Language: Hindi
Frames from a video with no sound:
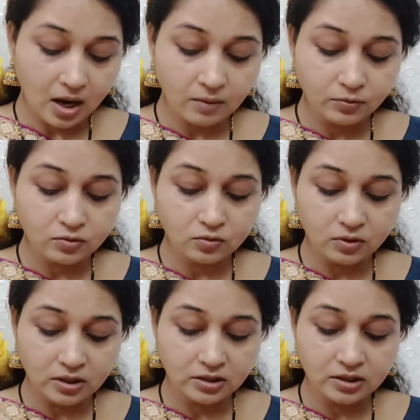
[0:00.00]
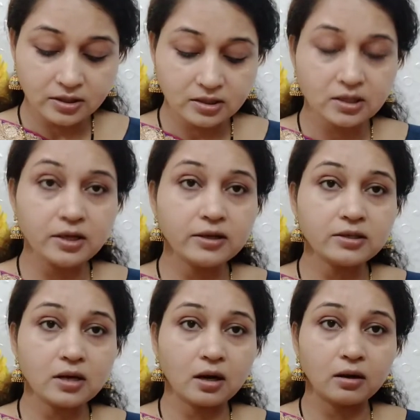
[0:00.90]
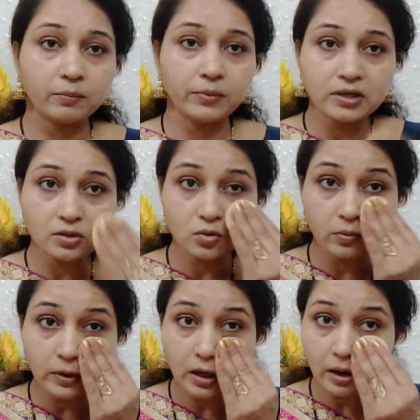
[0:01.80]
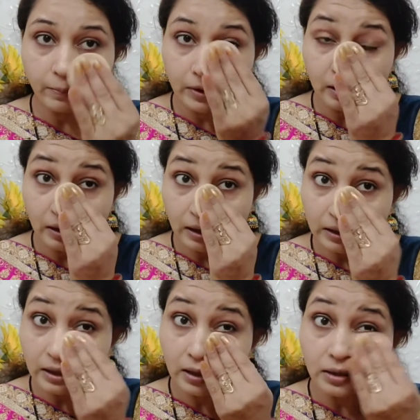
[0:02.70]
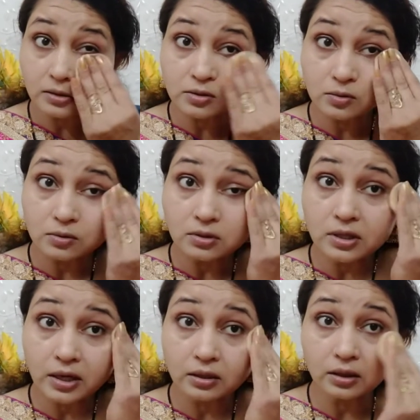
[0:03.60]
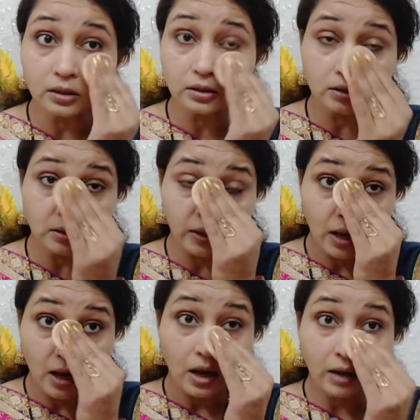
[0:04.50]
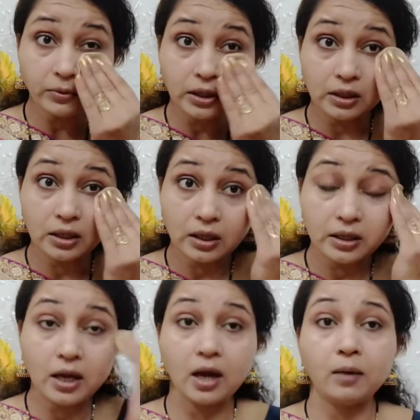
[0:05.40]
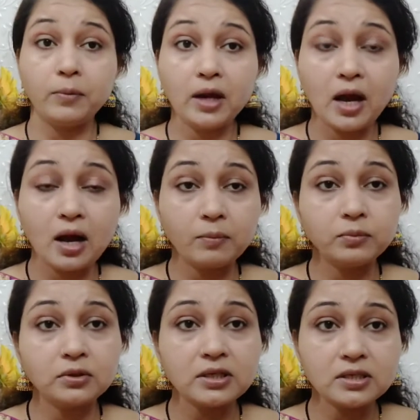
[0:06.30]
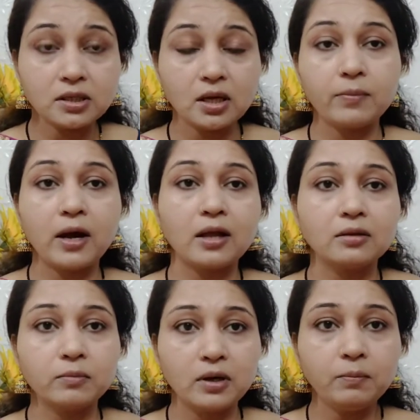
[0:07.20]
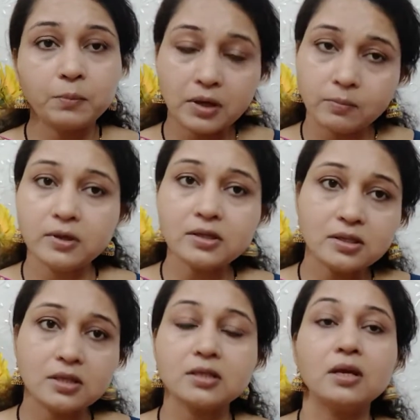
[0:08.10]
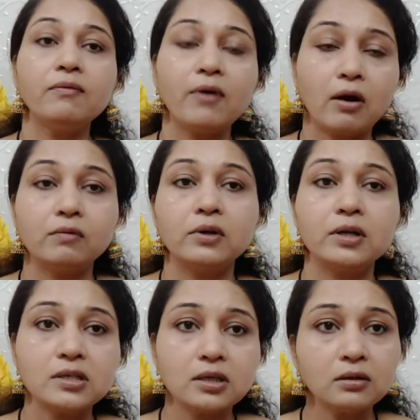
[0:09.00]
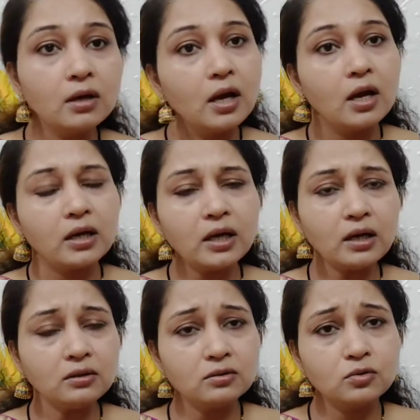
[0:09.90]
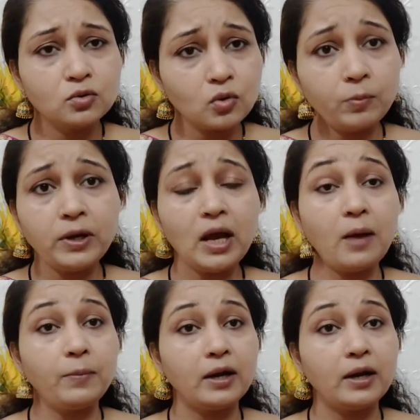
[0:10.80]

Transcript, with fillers: आप उसको अच्छे से बेस जो भी आपने लगाया है इसको सेट कर दीजिए अब देखिएगा यहाँ पे आप इसके बाद में बीबी सीसी फाउंडेशन या जो भी आप